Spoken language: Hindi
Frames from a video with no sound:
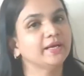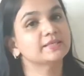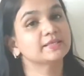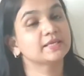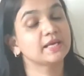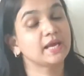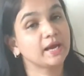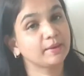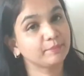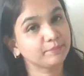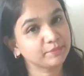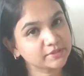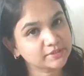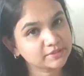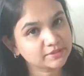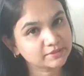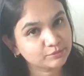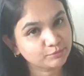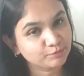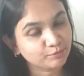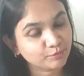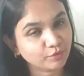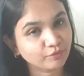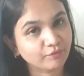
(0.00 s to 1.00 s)
गाइज कि आप
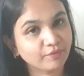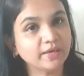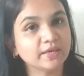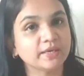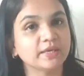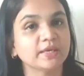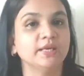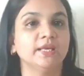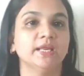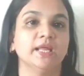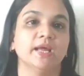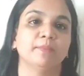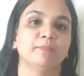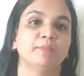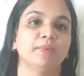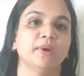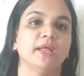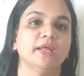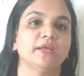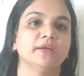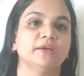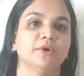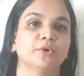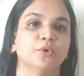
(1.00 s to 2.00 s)
इस प्रोफाइल के लिए
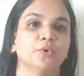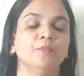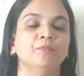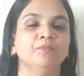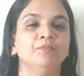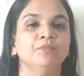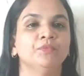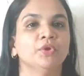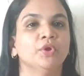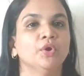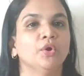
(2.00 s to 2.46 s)
अप्लाई करो